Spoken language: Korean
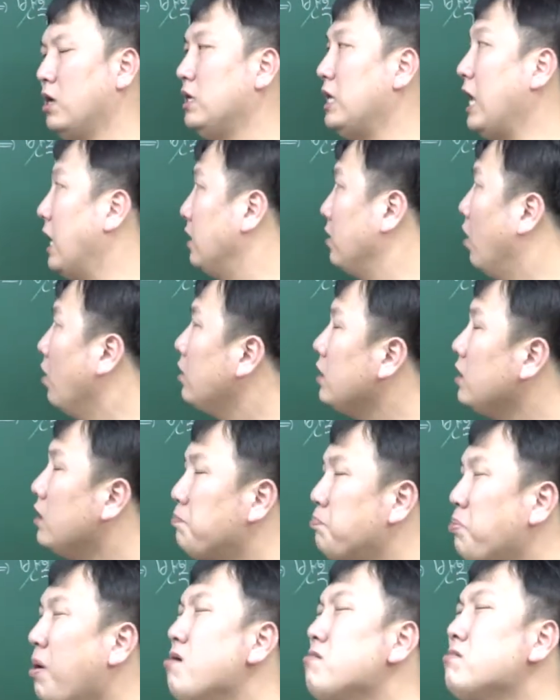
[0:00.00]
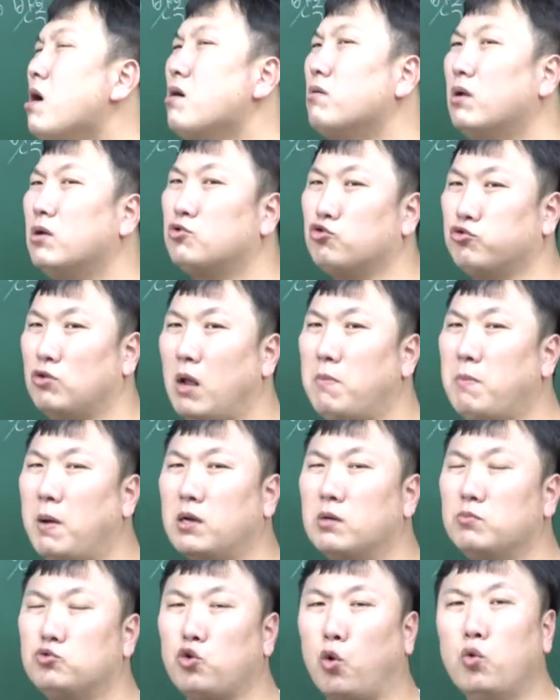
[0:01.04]
야, 여기는 평가원에 준할
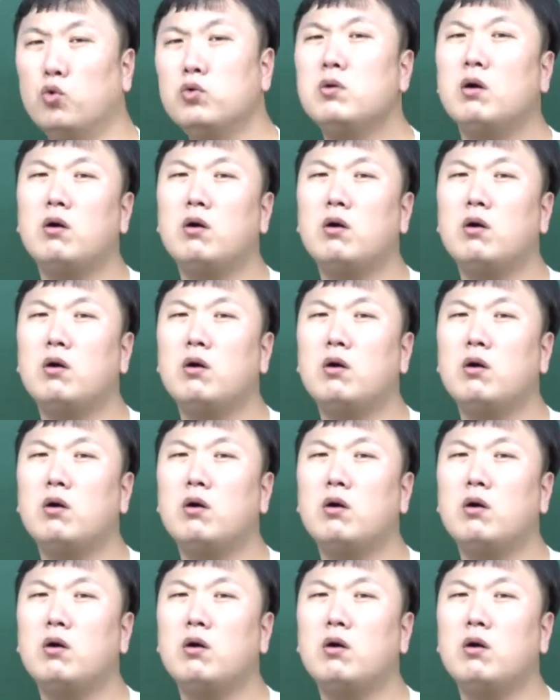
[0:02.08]
만큼 좋은